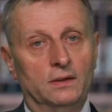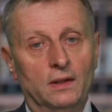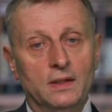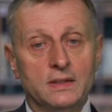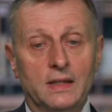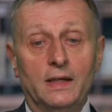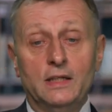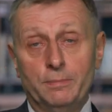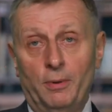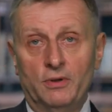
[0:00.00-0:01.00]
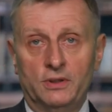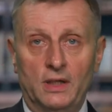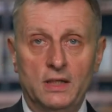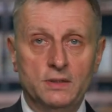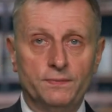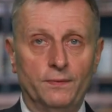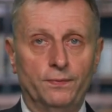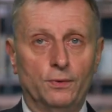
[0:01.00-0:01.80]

to jest takie społeczeństwo,